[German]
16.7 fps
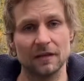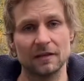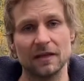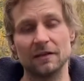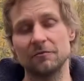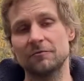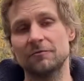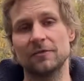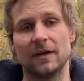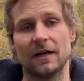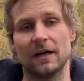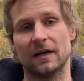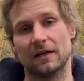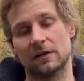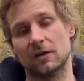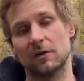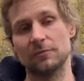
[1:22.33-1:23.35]
dann
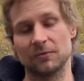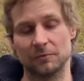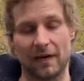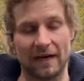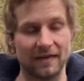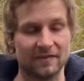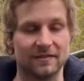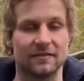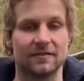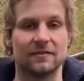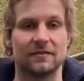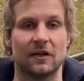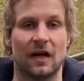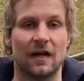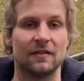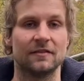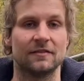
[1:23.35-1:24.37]
äh, kommt meistens
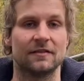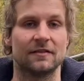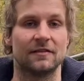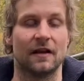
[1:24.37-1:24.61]
zuerst